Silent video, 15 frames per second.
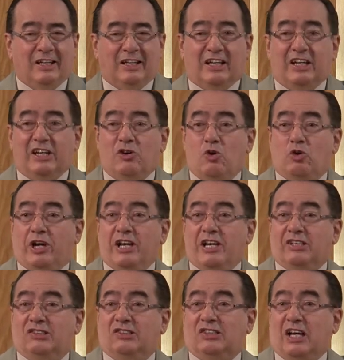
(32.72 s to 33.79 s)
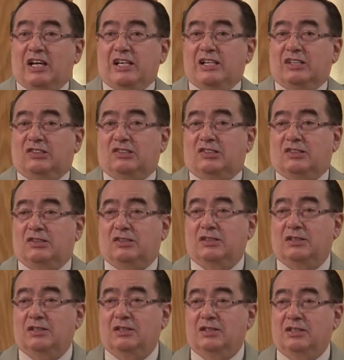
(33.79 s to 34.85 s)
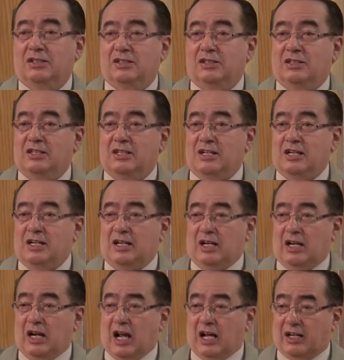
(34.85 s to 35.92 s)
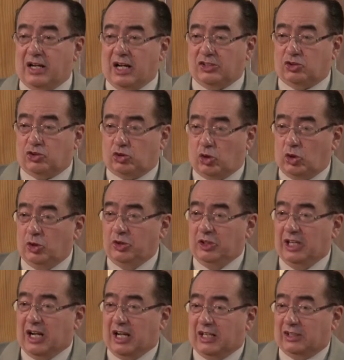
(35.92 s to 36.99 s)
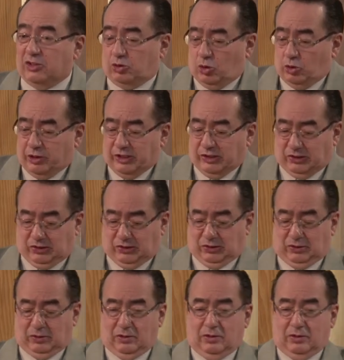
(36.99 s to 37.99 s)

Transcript: Creo que esta es la razón de las razones